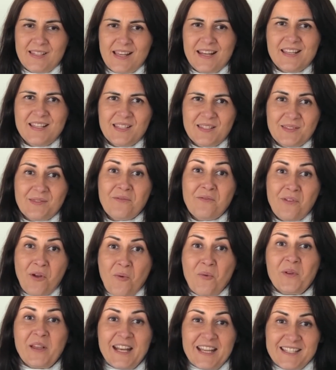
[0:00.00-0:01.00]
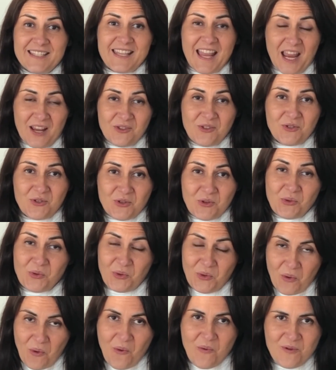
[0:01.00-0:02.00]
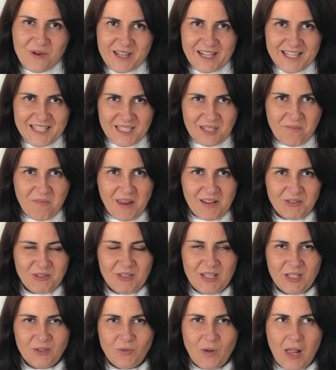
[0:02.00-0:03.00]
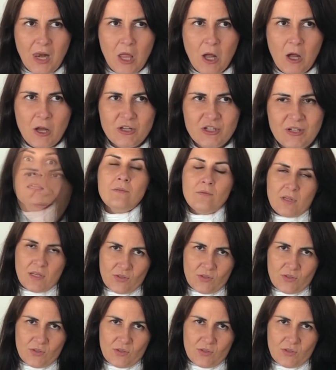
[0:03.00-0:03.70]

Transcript: eles vão crescendo junto com o crescimento da tua loja.